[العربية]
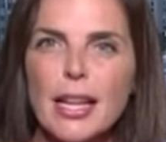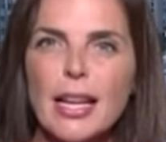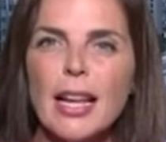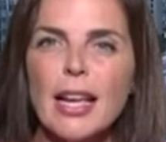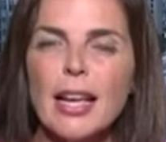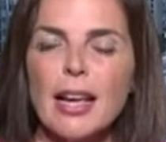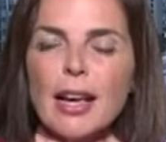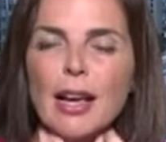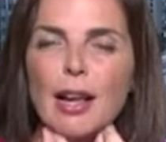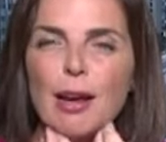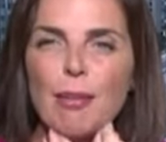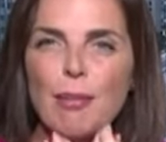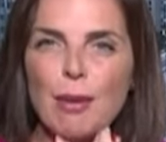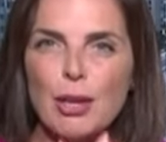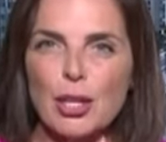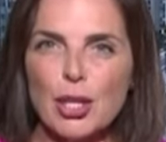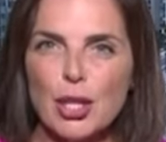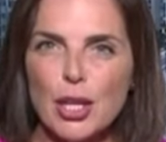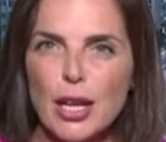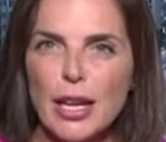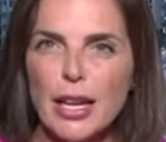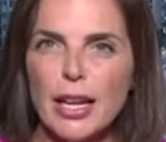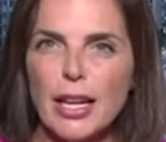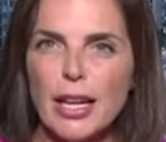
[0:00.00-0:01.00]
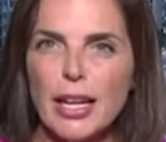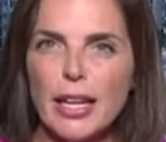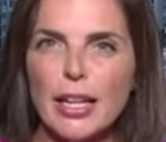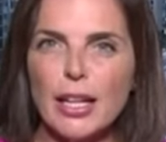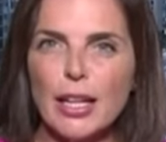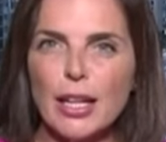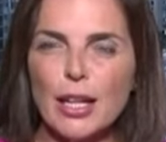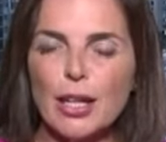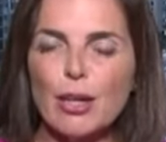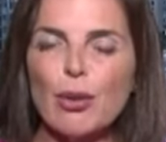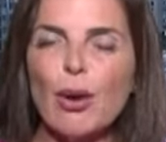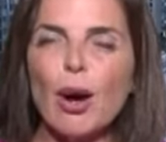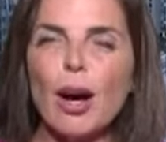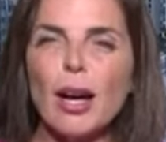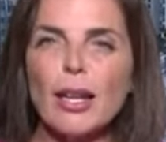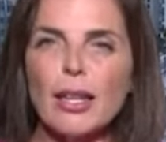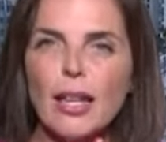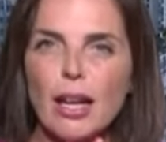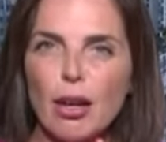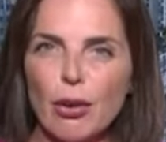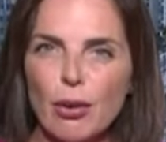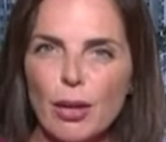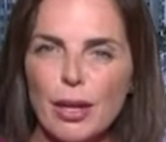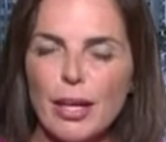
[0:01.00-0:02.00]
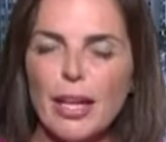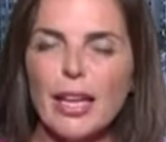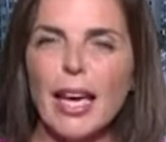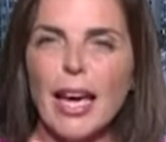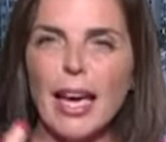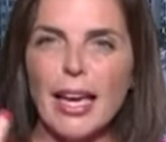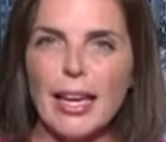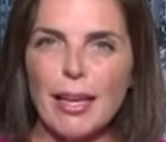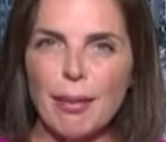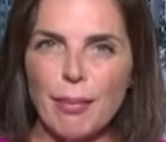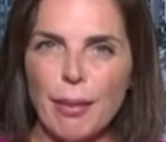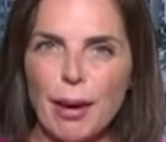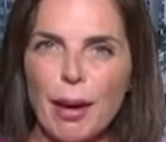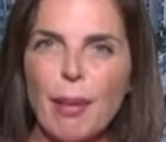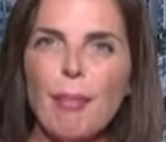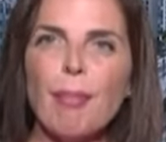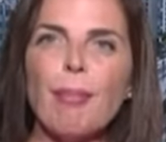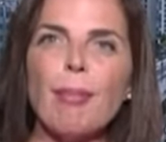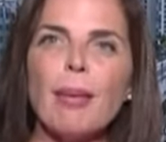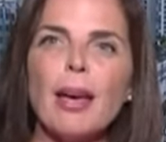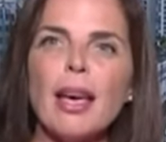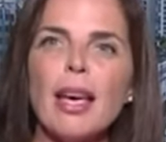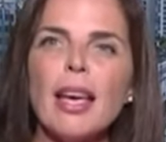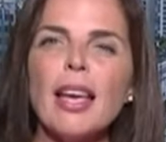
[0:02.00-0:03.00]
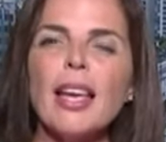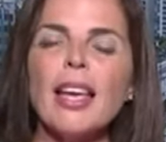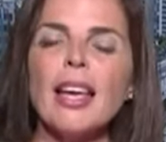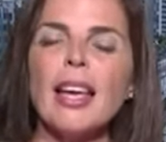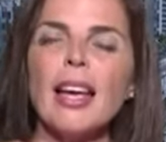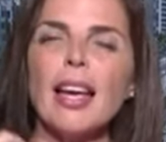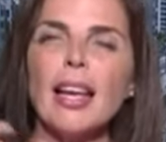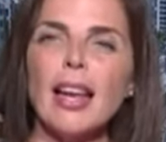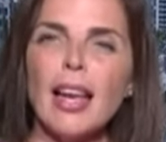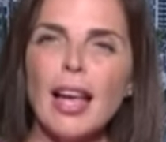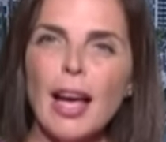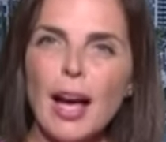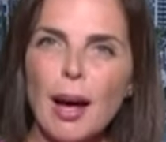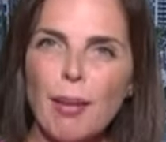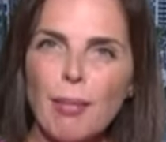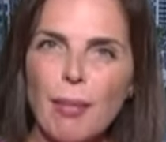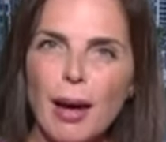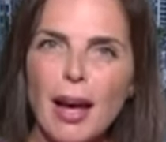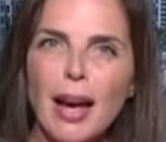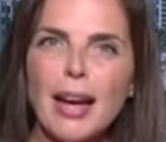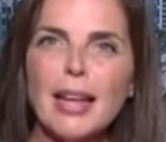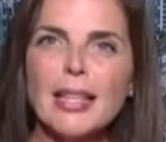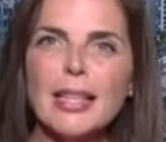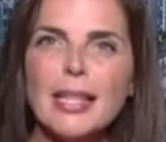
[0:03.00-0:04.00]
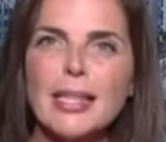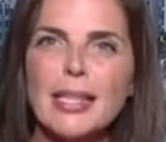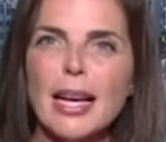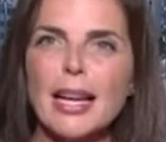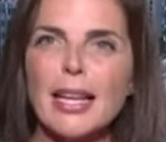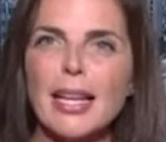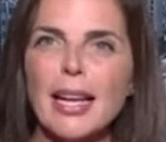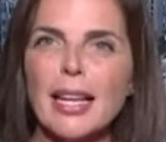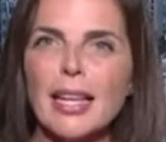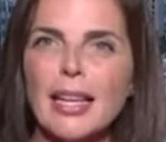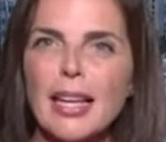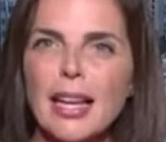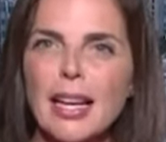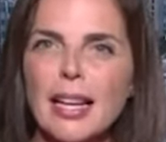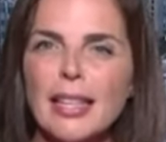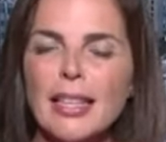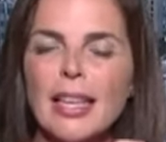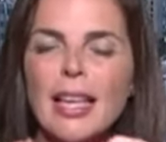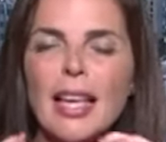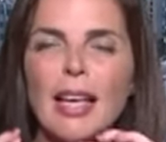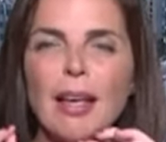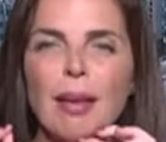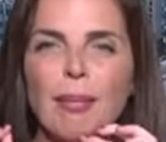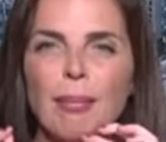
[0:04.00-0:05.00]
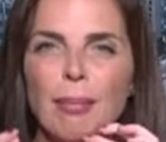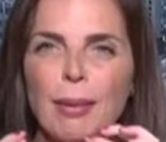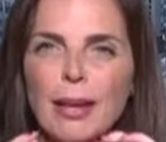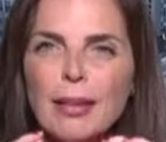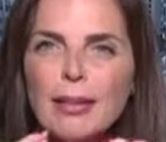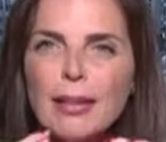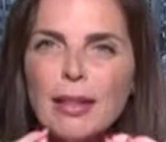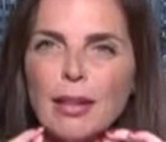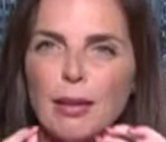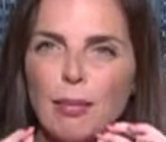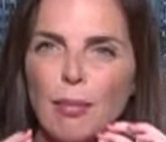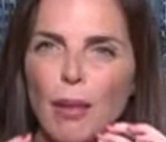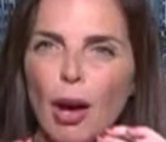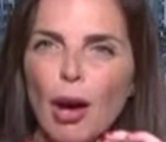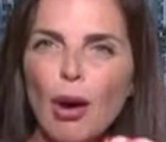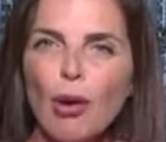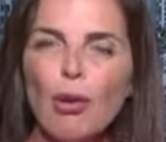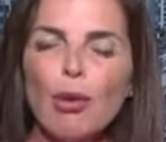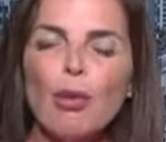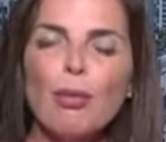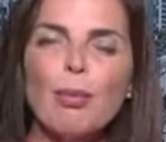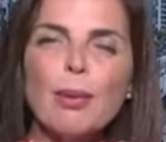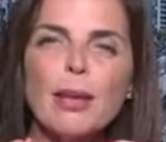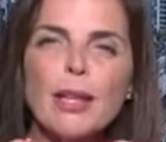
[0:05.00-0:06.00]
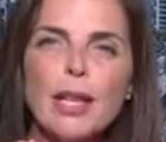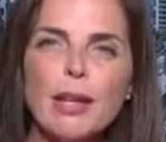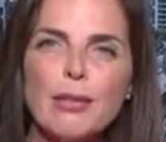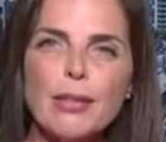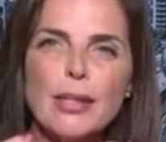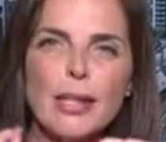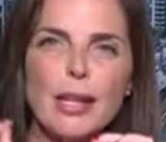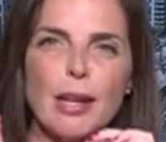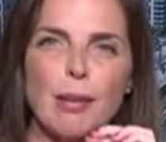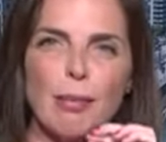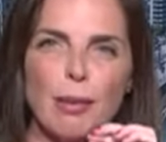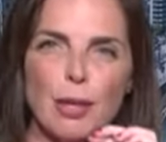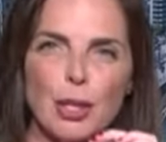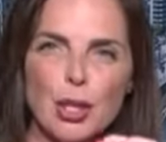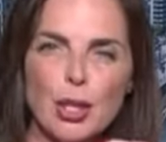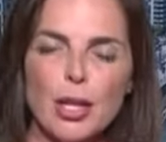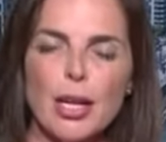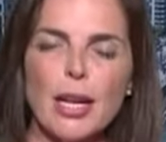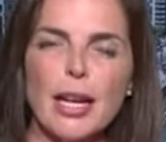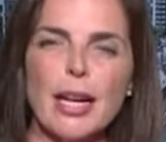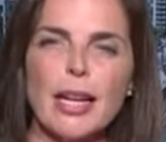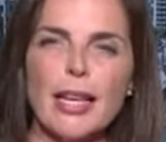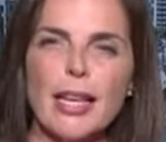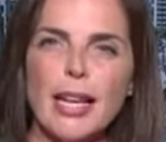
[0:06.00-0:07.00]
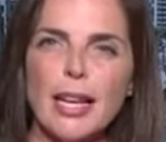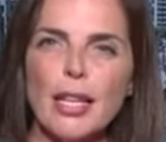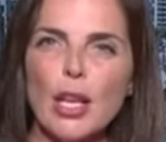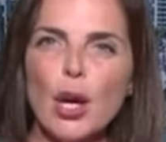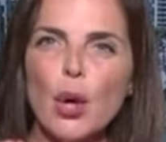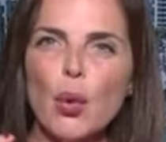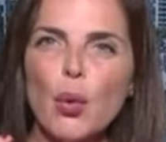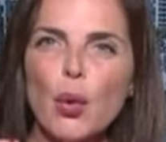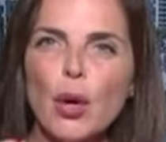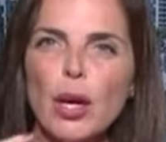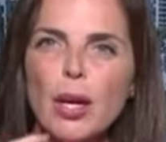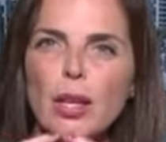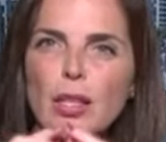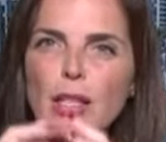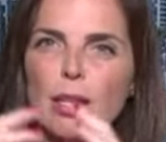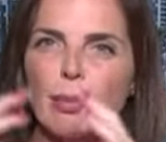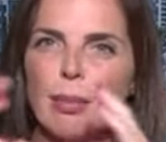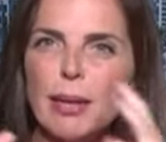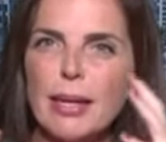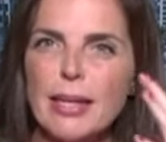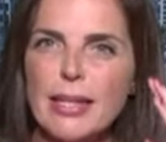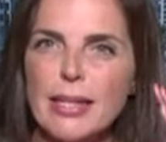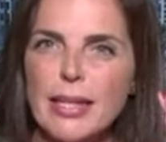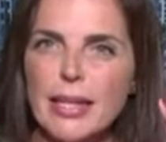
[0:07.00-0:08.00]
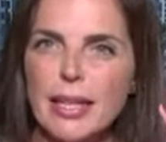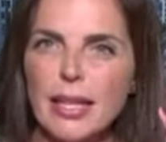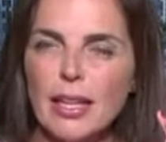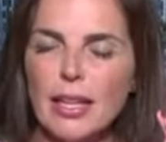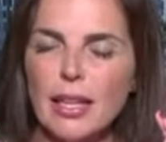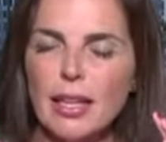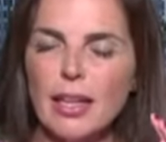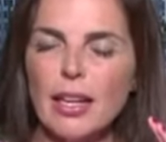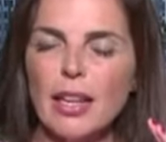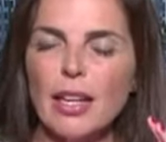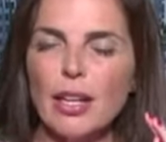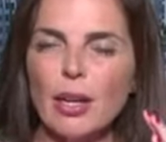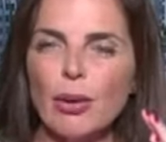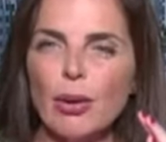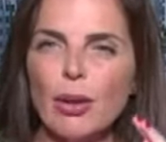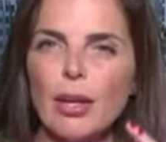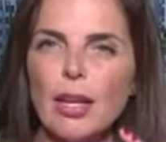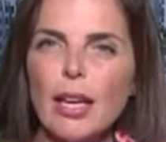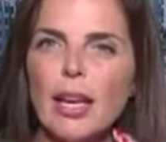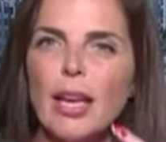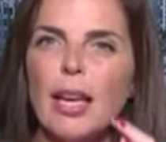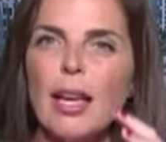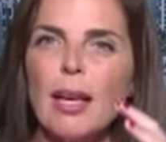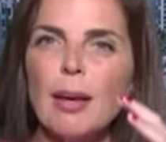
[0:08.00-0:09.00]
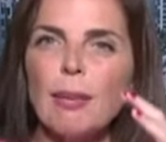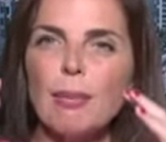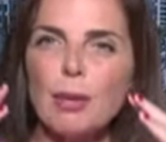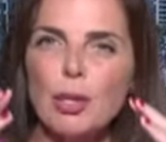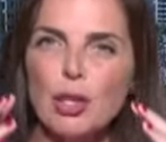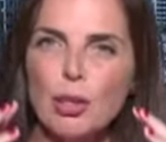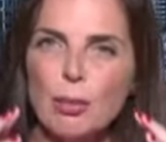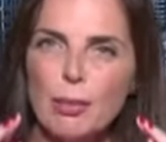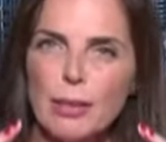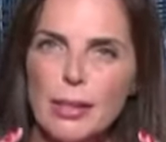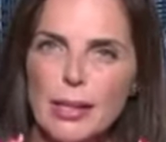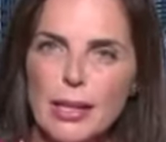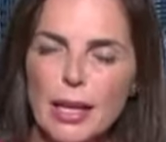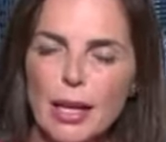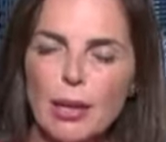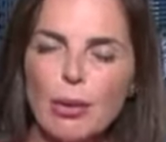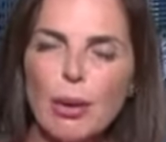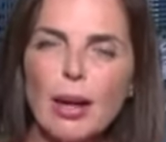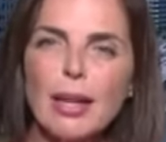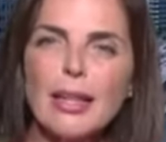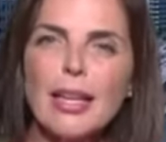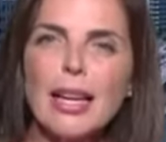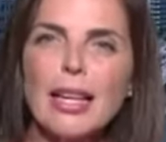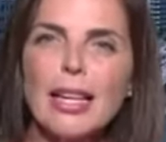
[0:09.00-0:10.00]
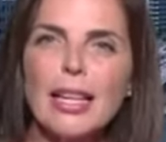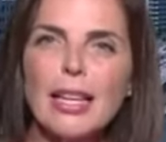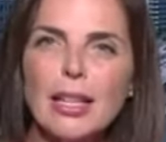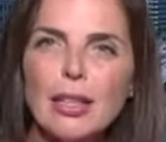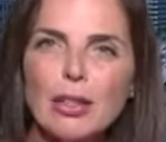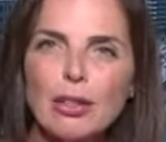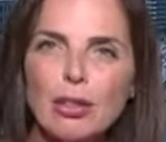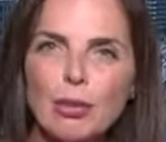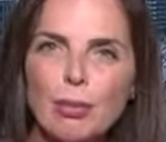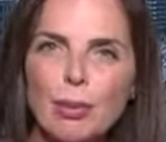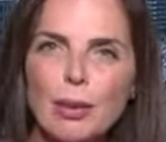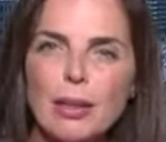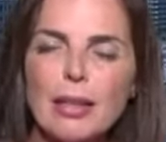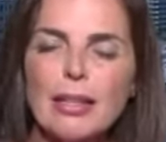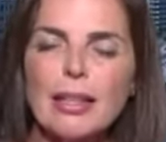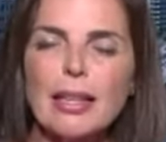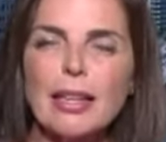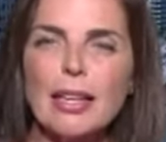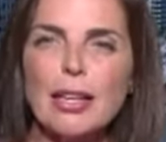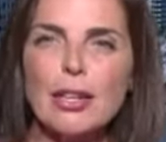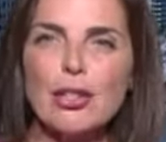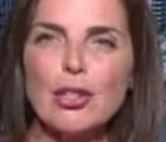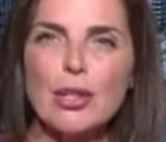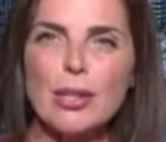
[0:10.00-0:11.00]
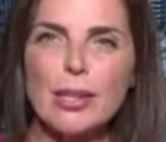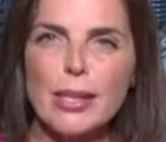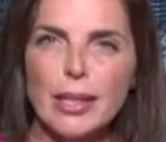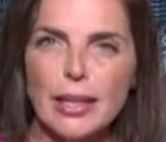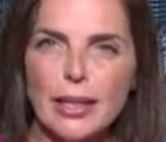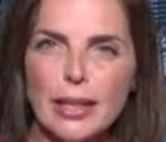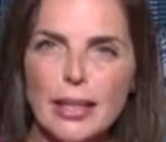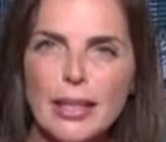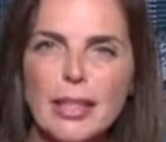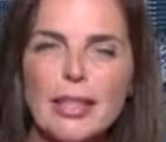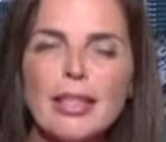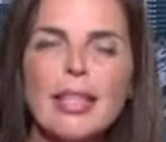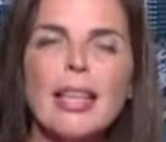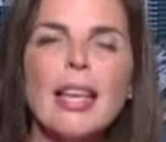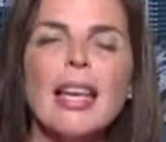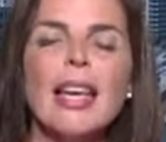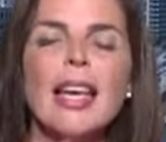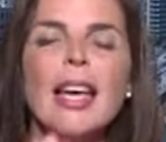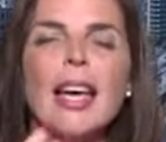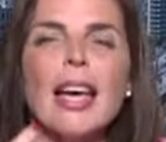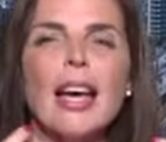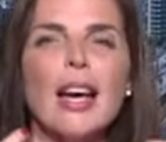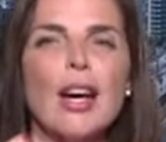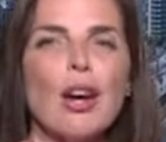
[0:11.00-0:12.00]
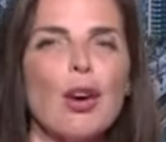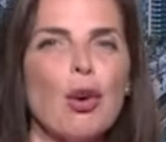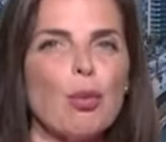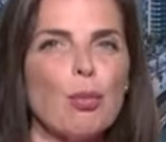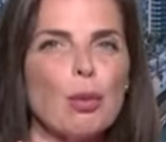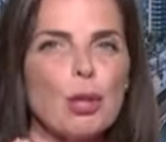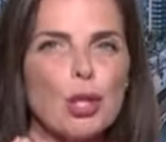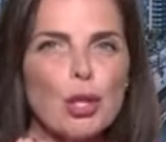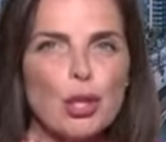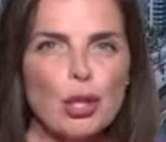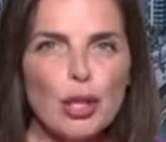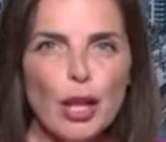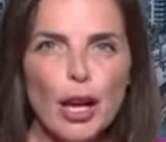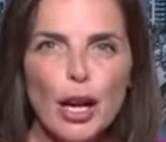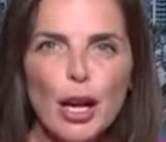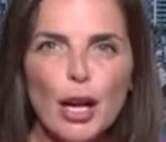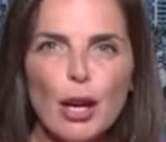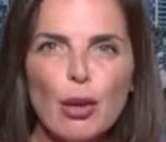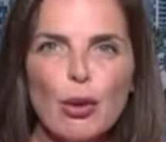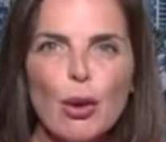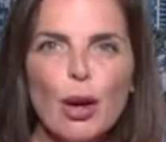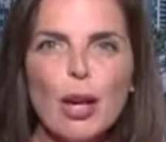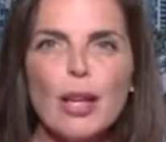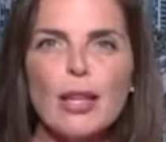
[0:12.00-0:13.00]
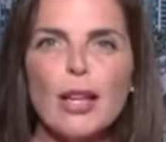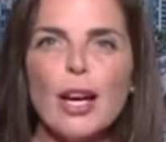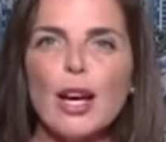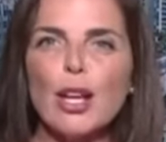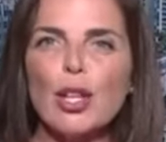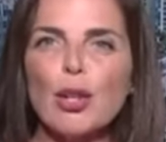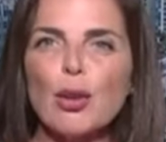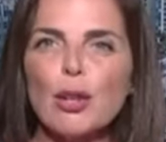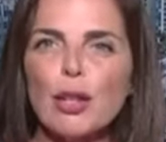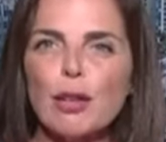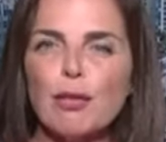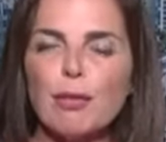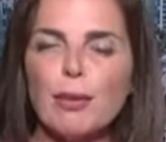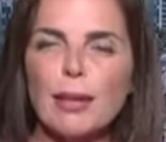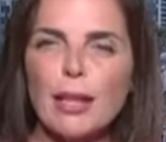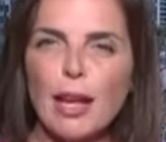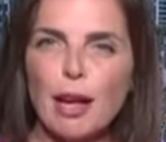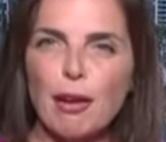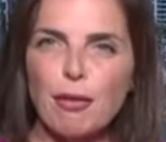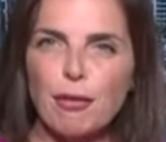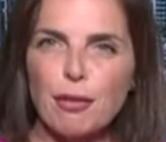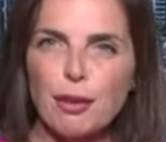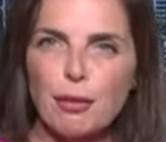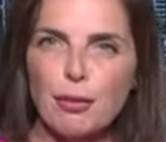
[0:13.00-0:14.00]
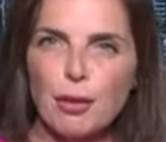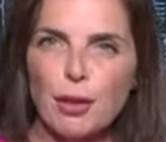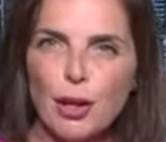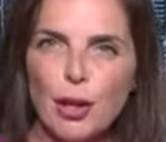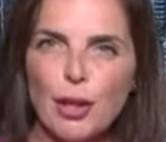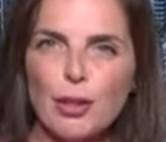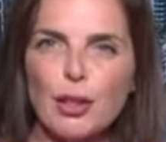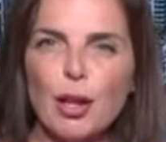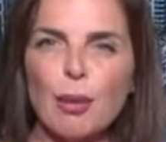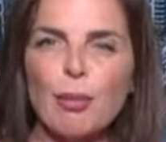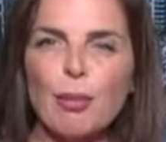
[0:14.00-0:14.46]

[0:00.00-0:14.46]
المشاعر انه انا اوكي هي مهمه الحق معك تزعل هالقد بادر معه بنفس المشاعر يعني هو غضب كثير اوكي بيجي بساله انا ليه غضبت ليش زعلت وبشرح له انا انه كيف نخفف الغضب